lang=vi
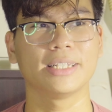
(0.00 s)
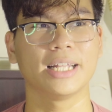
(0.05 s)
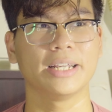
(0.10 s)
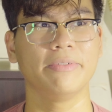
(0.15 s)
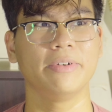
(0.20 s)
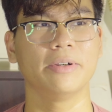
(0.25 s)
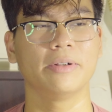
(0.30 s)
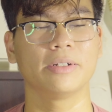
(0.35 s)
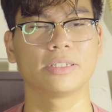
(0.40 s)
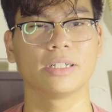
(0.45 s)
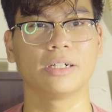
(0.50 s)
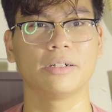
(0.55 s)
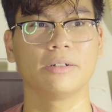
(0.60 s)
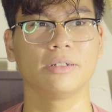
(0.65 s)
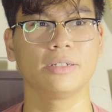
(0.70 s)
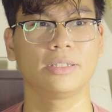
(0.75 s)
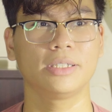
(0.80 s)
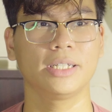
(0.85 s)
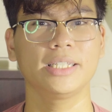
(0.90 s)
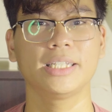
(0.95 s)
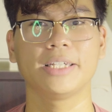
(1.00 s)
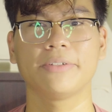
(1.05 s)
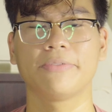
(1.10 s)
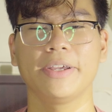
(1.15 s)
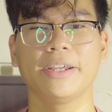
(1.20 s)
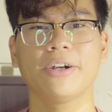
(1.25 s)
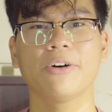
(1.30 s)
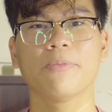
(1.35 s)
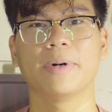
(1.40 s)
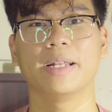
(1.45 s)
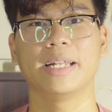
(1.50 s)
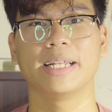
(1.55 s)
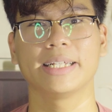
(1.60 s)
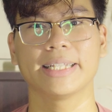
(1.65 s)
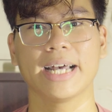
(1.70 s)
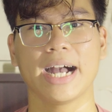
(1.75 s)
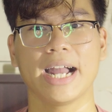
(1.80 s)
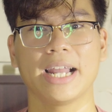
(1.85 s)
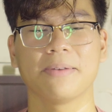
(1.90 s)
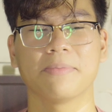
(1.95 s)
tại vì thực sự cái chi phí của mình
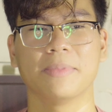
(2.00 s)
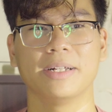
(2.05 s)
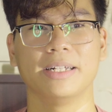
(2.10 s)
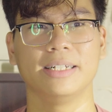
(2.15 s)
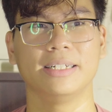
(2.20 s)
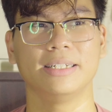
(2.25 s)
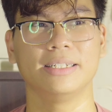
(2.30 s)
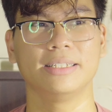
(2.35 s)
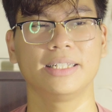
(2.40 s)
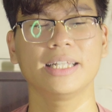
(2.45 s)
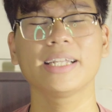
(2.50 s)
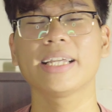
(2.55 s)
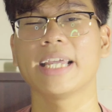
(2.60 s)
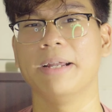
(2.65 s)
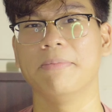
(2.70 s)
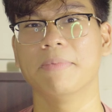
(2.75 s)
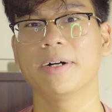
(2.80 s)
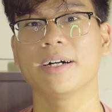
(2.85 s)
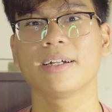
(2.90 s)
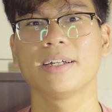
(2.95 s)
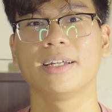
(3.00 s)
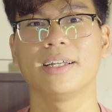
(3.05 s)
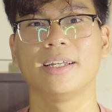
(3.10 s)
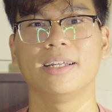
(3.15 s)
hiện tại mình tiết kiệm á,